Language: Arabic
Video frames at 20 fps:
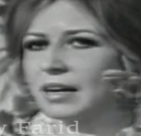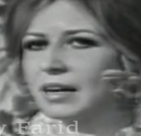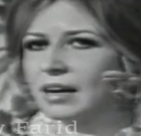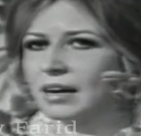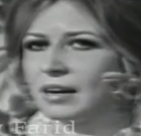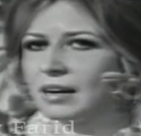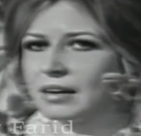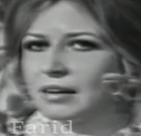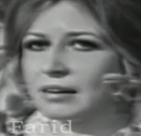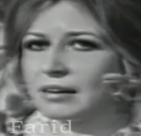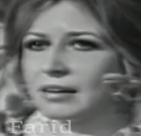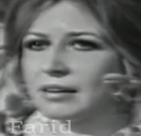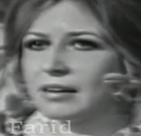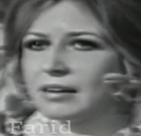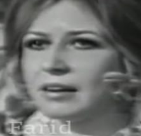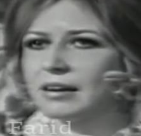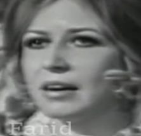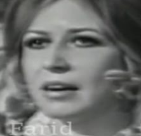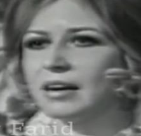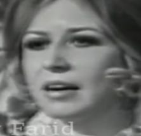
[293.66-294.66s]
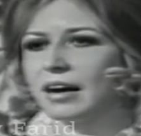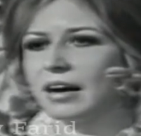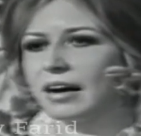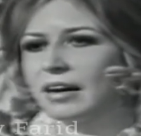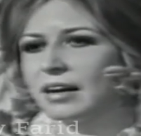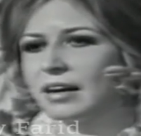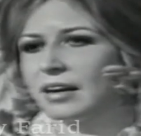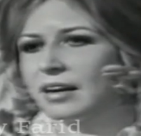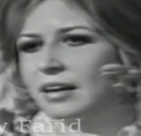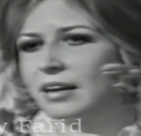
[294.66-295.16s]
على الإغراء
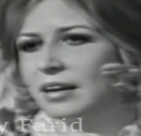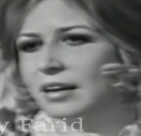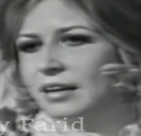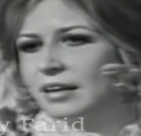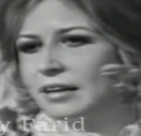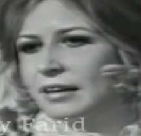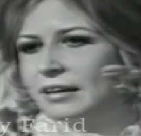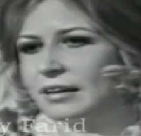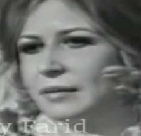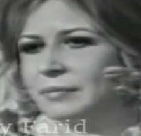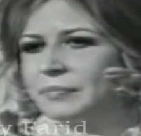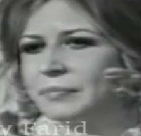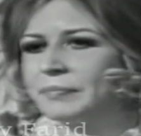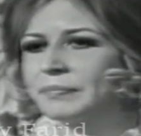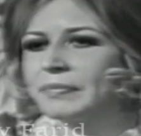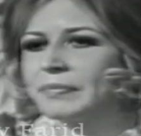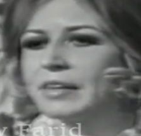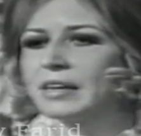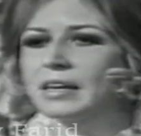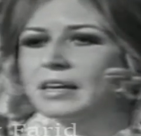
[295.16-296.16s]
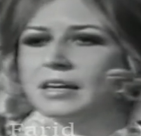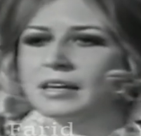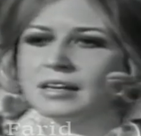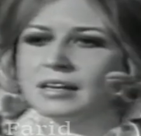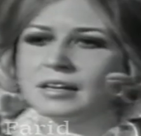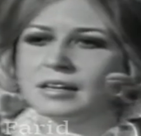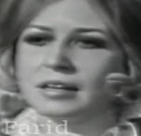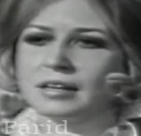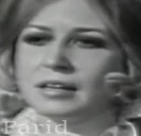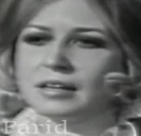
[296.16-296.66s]
على ال
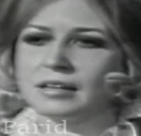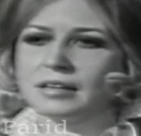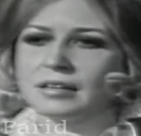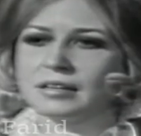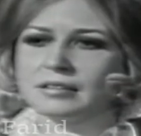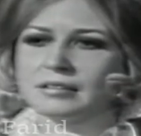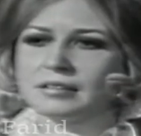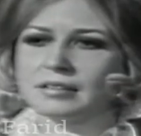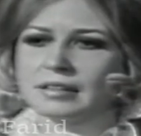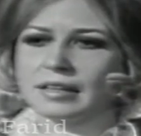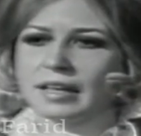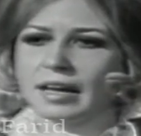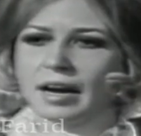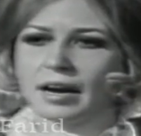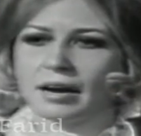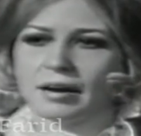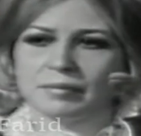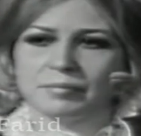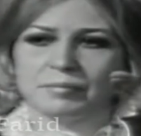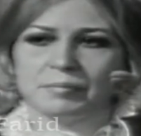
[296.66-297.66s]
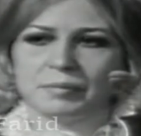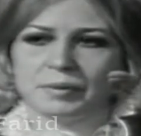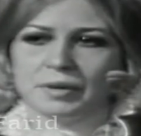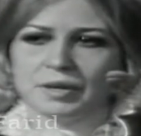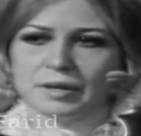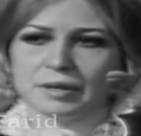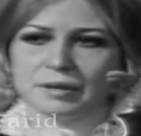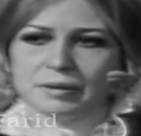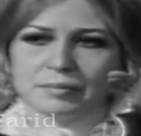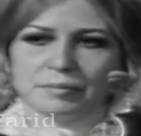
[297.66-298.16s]
آه، تطلع
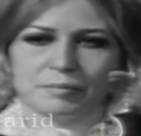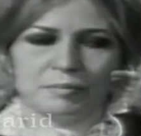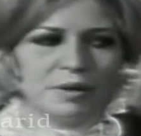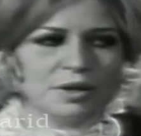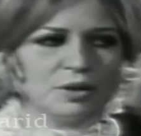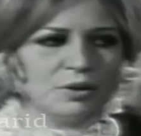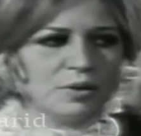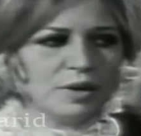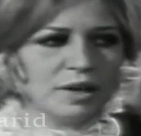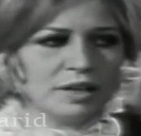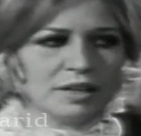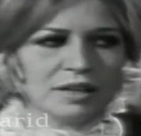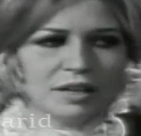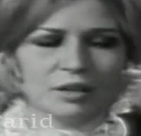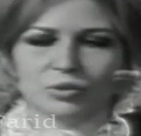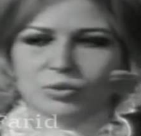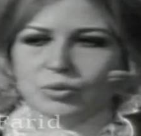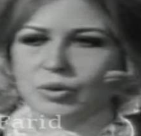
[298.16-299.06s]
بميوهات أطول آه